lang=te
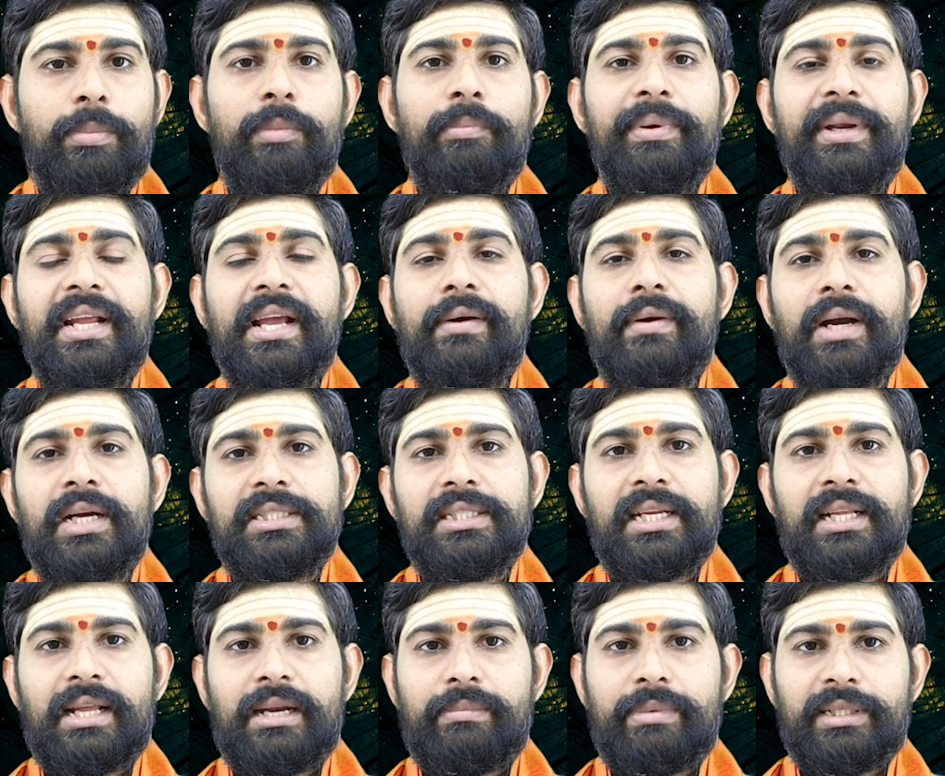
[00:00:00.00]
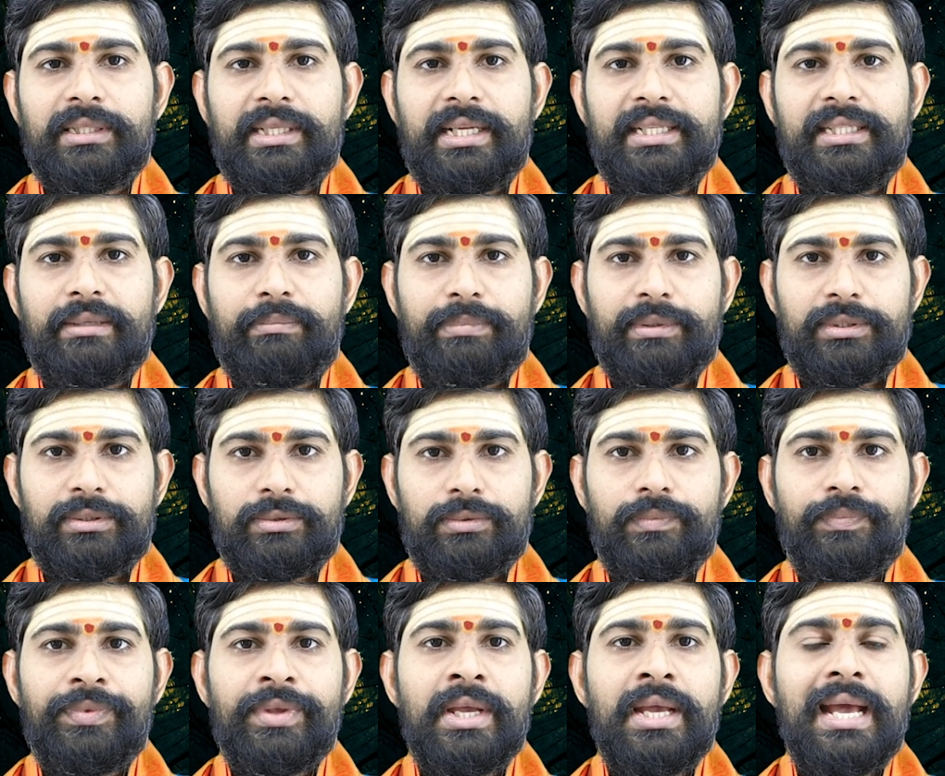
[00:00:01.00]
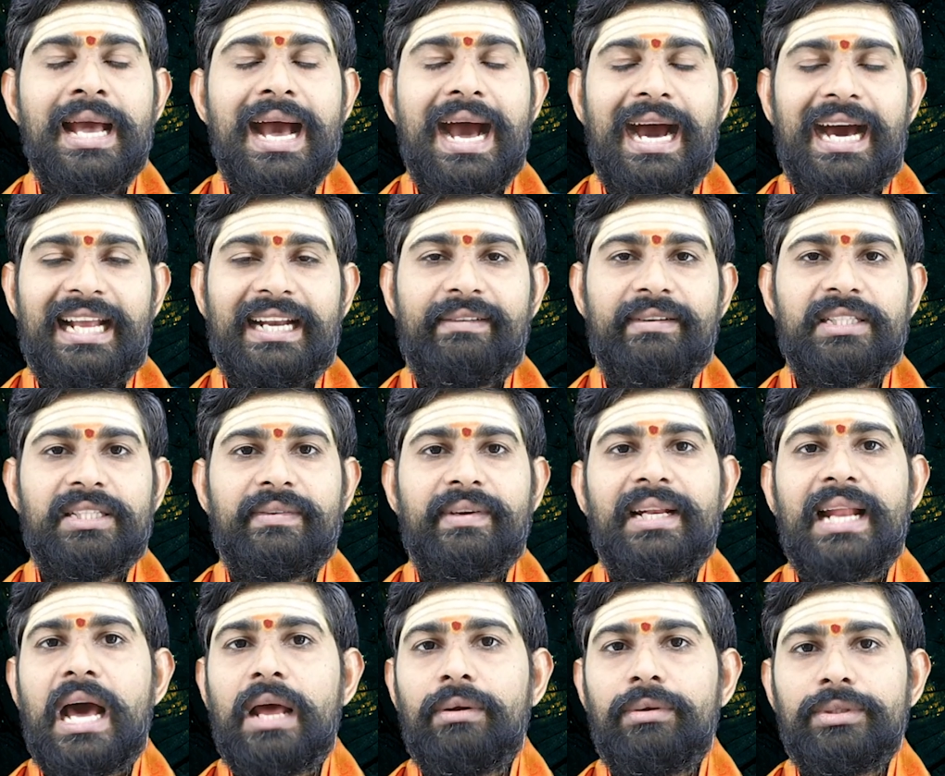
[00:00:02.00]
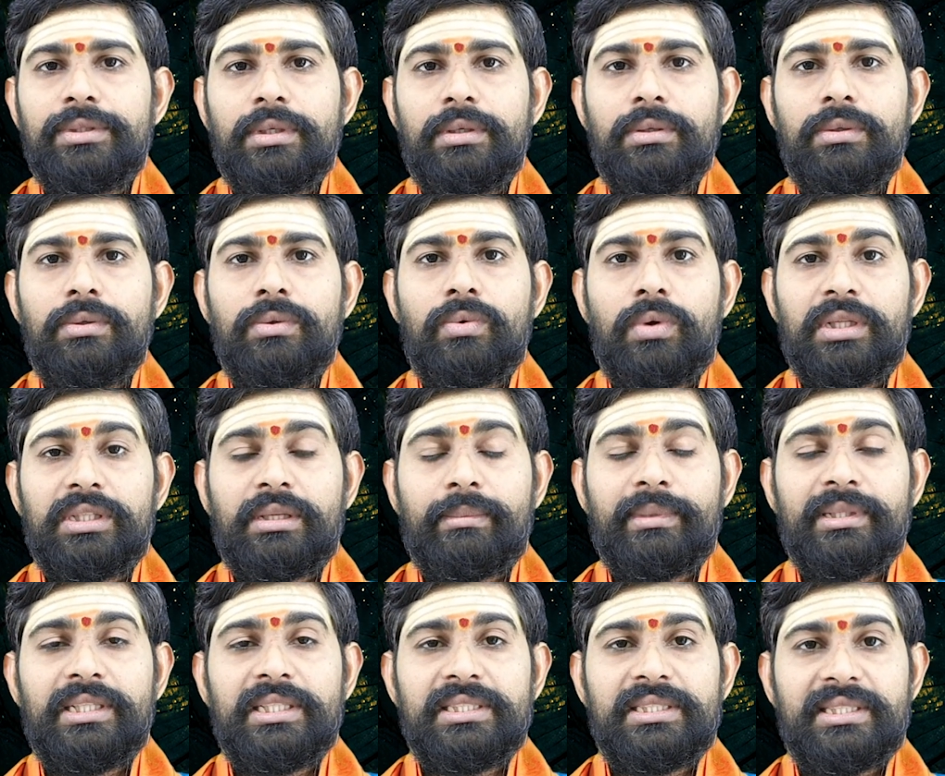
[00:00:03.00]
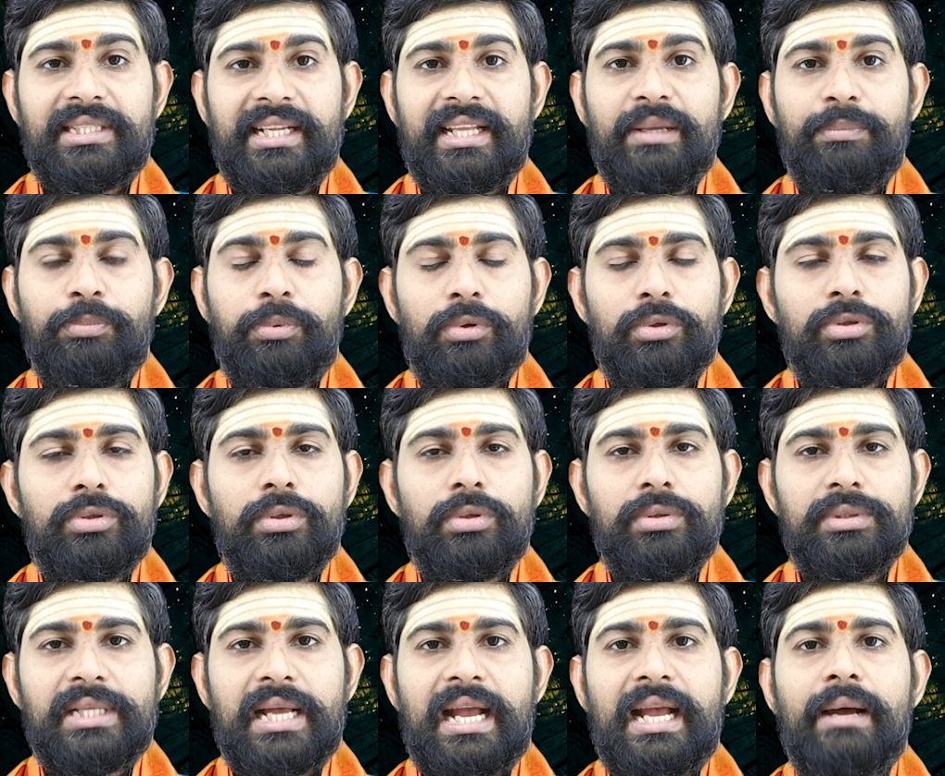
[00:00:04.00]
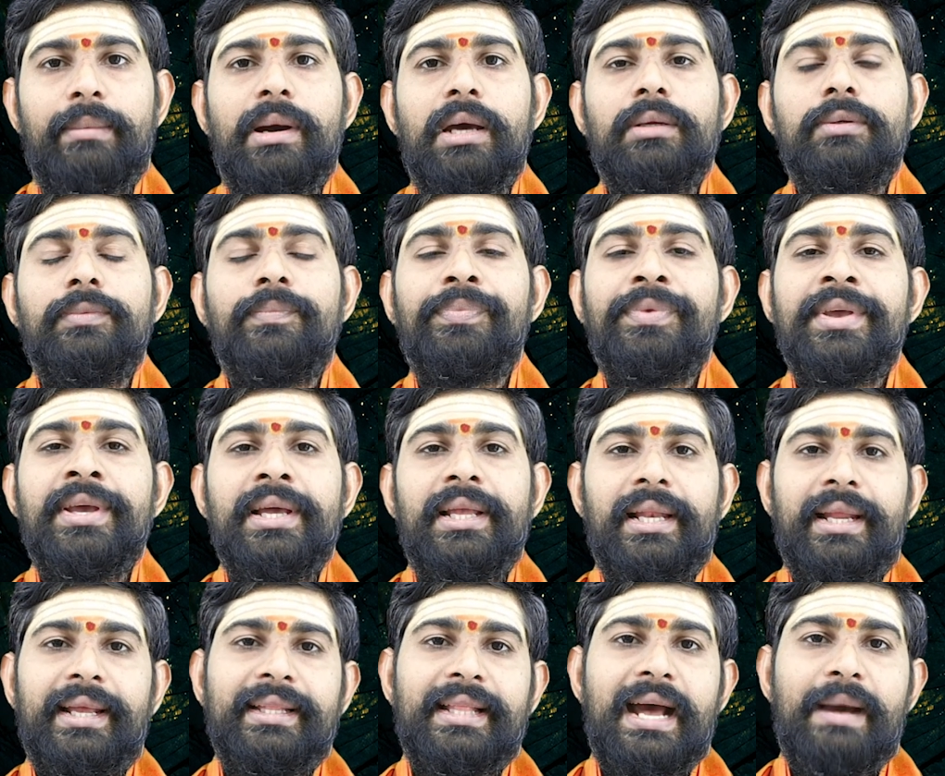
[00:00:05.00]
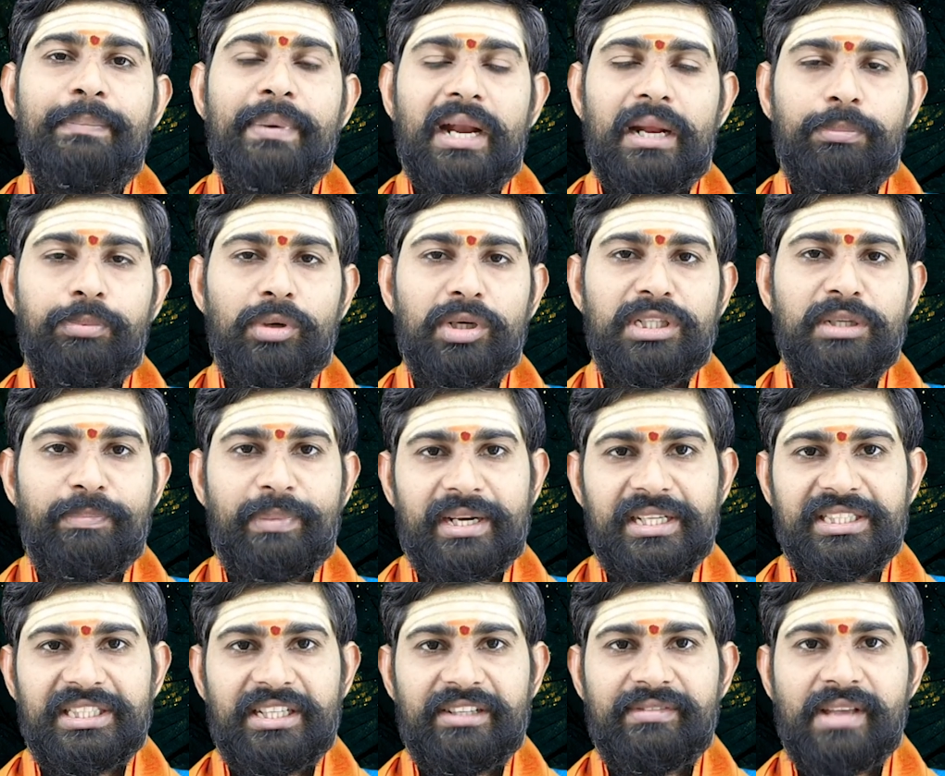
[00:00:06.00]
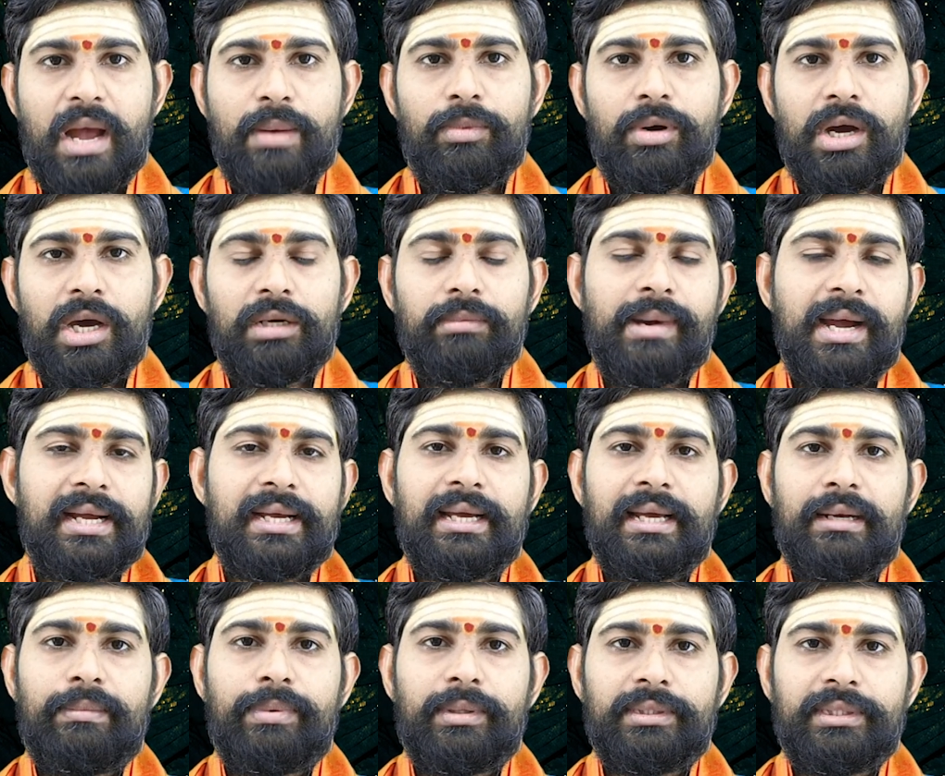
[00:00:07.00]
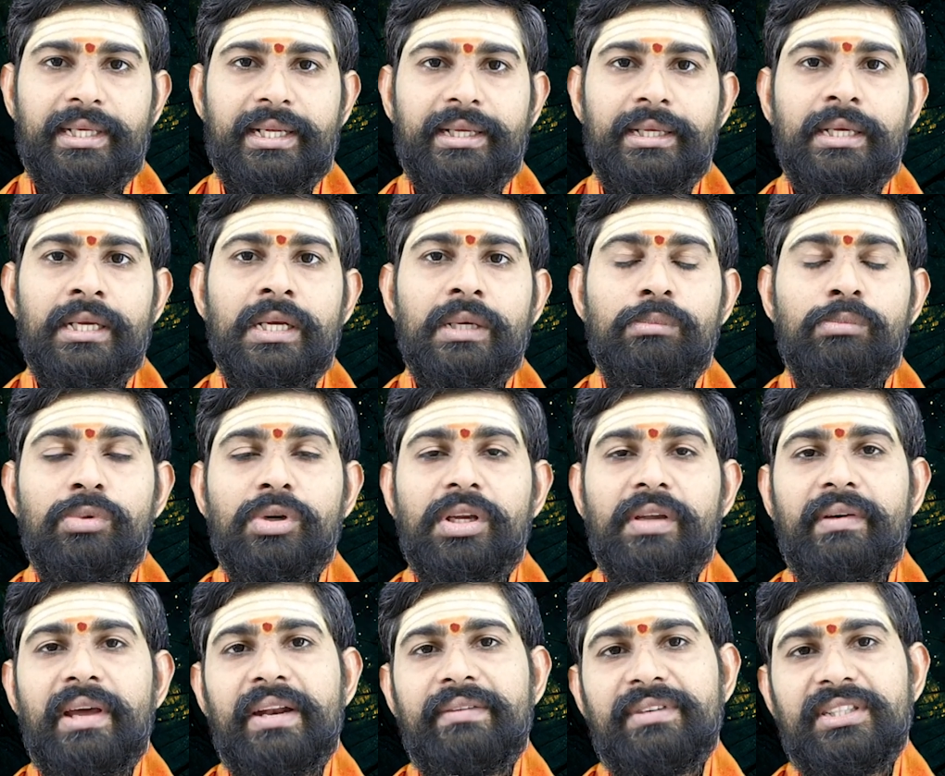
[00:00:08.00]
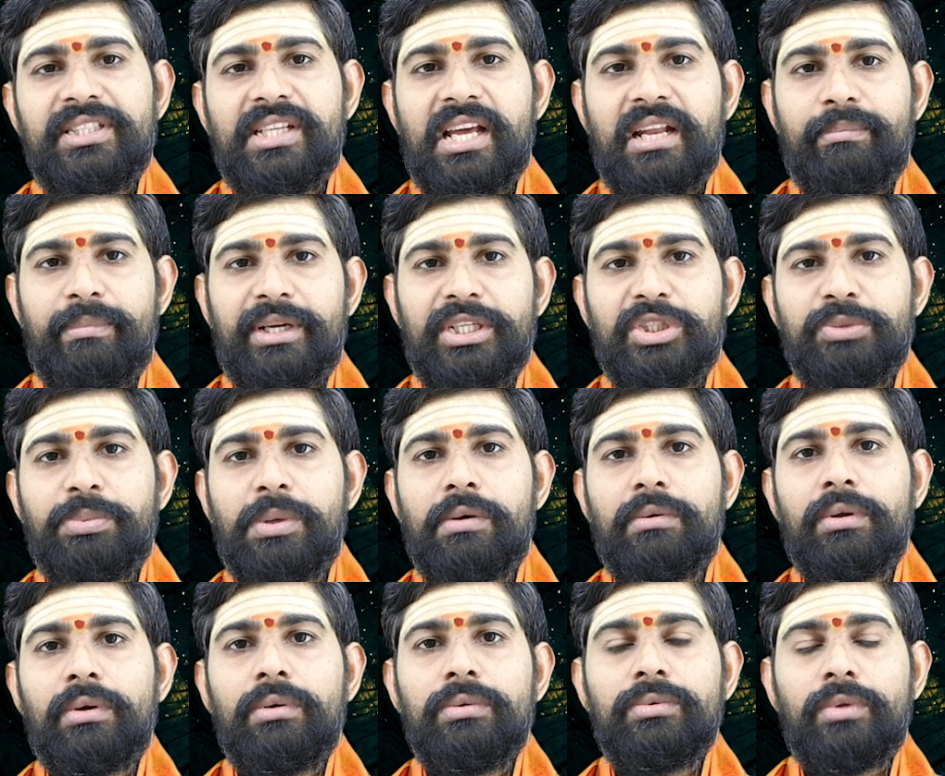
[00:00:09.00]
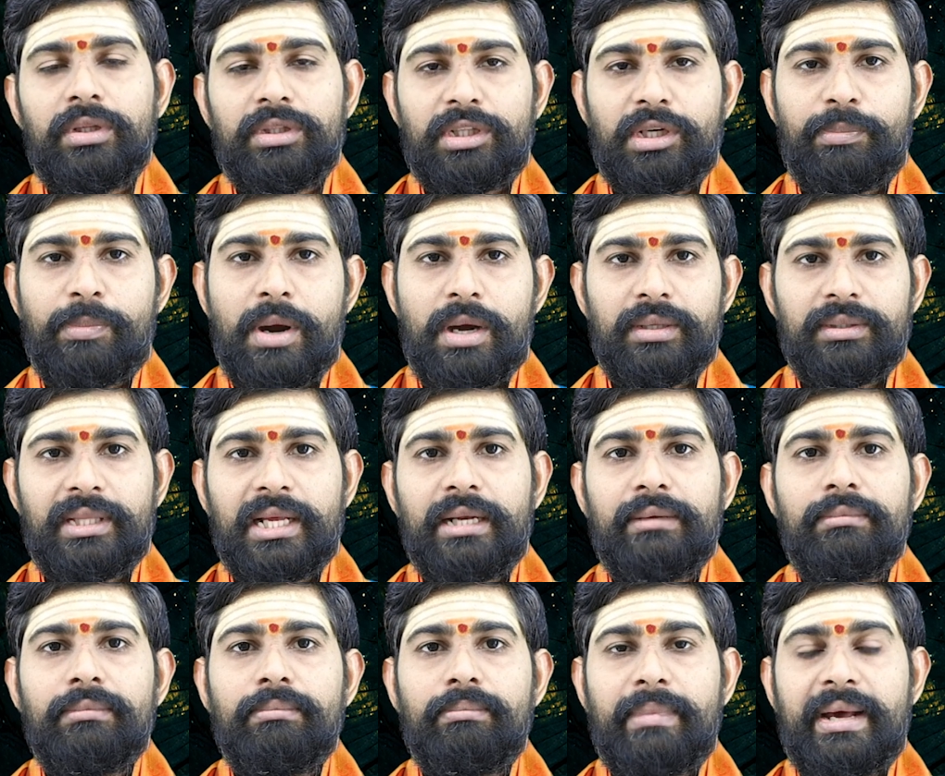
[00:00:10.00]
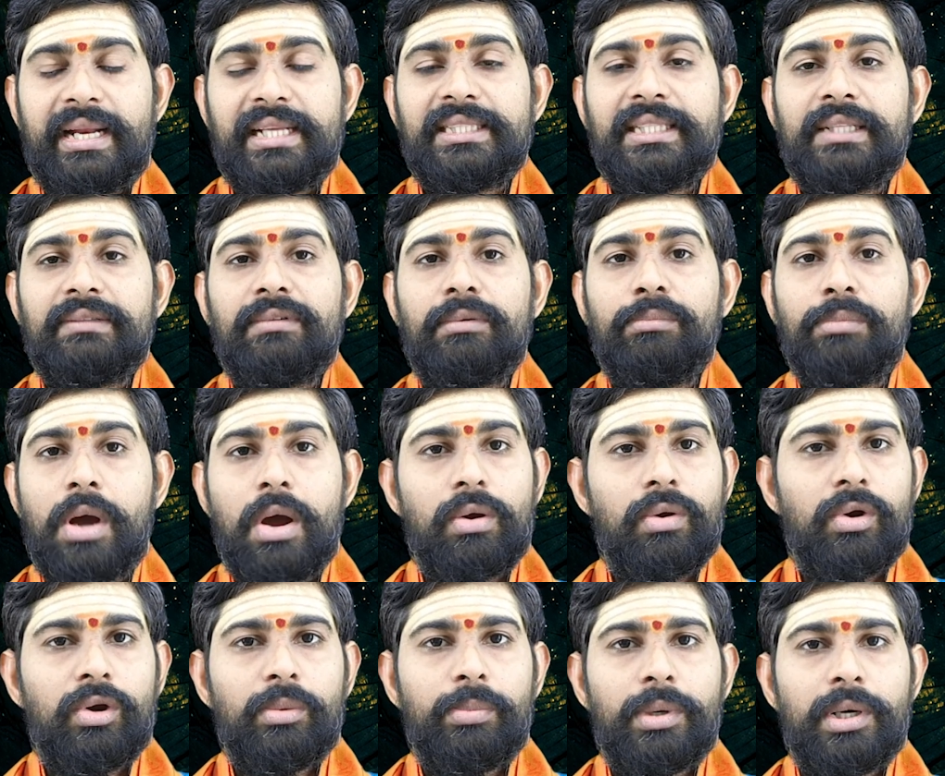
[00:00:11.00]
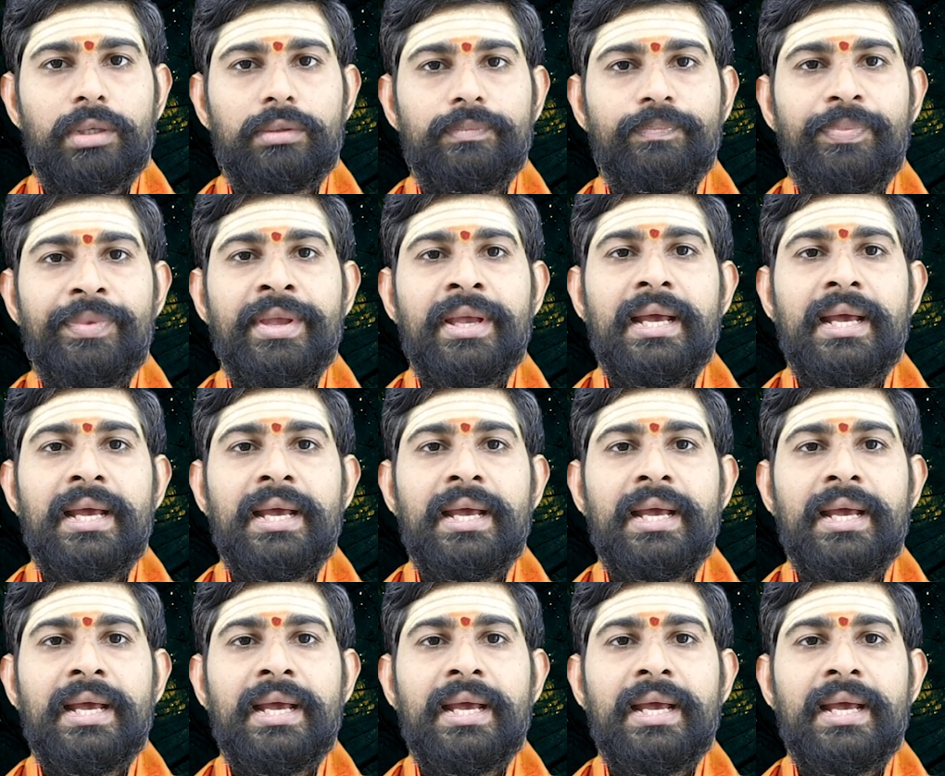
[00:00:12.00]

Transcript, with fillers: కోపం పెరిగే అవకాశాలు కనపడుతున్నాయని చెప్పచ్చు అనవసరమైన ఆలోచనలు కొంతమంది స్త్రీ పురుషులు సంగమాలు లేదా పరపురుష పరస్త్రీ వ్యామోహాలు బాగా కనపడుతున్నాయి ముఖ్యమైన విషయాలు మర్చిపోవడం తొందరపాటుతనం మనస్తత్వం బాగోకపోవడం